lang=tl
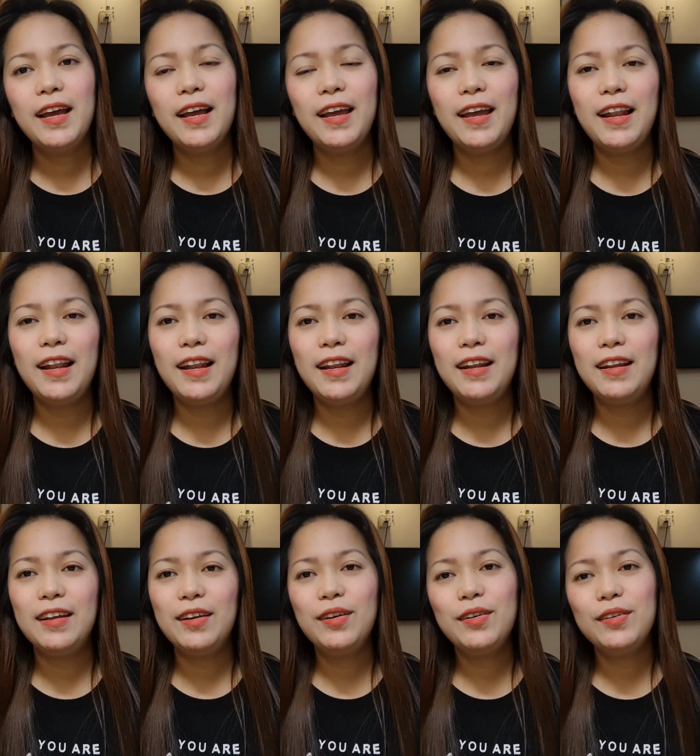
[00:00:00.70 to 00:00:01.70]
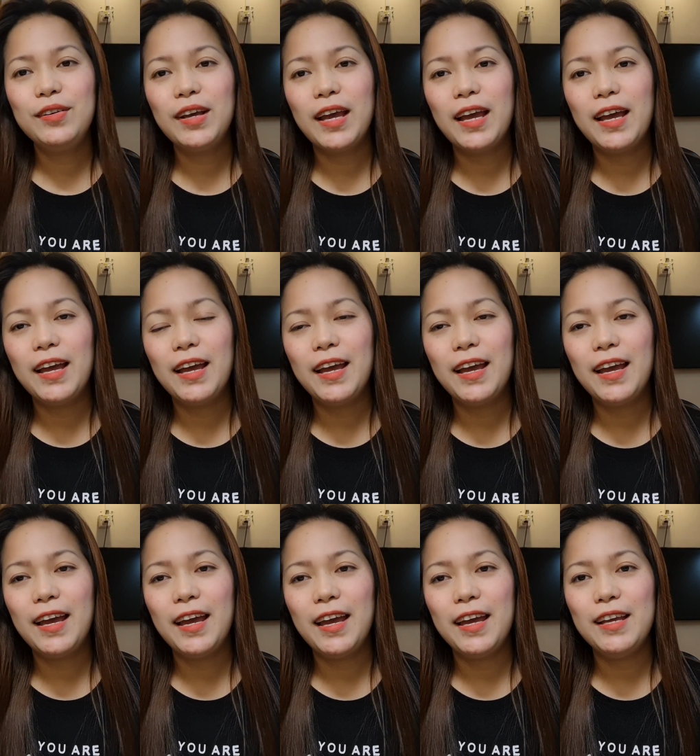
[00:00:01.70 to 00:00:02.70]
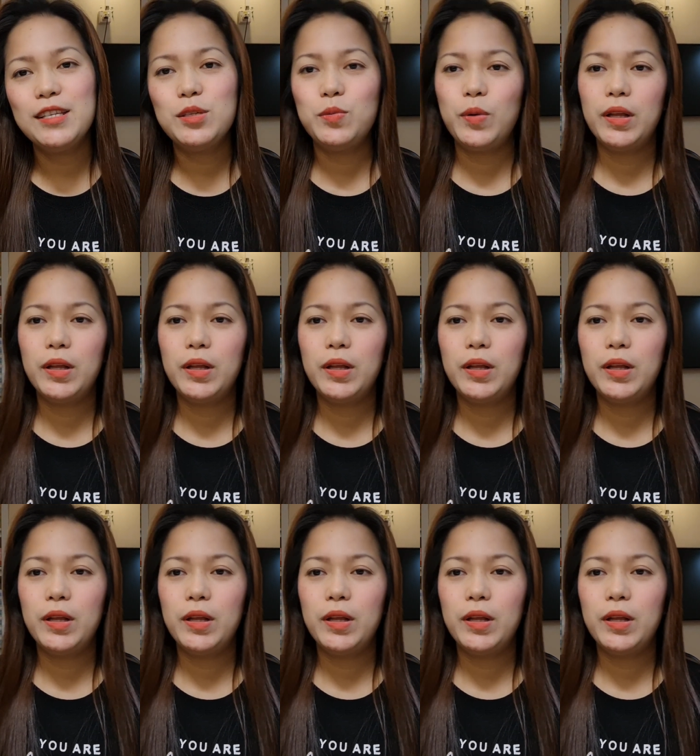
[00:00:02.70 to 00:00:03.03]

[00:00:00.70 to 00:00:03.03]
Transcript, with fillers: Hello guys!